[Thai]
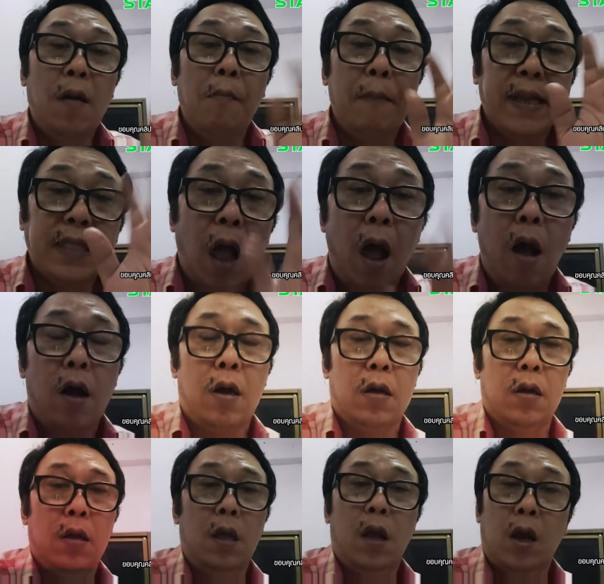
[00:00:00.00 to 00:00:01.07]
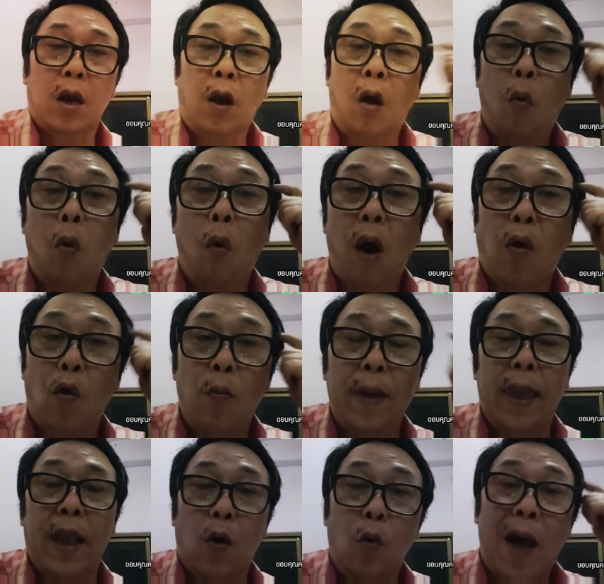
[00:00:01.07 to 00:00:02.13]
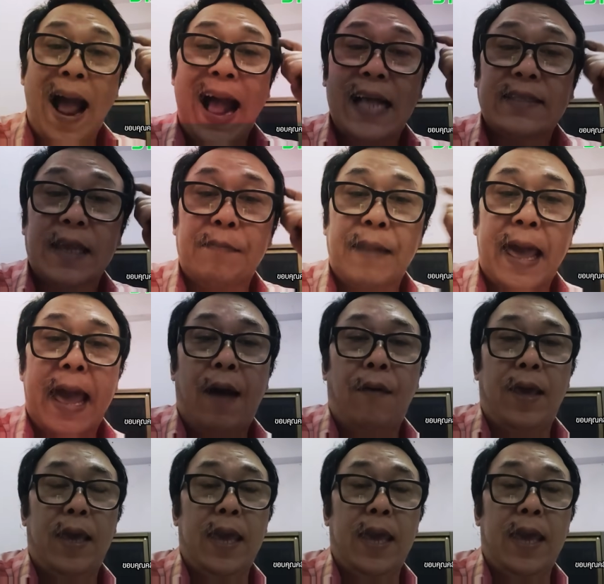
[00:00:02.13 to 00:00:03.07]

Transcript: ไม่ต้องหัวกูมีห้าสิบแล้ว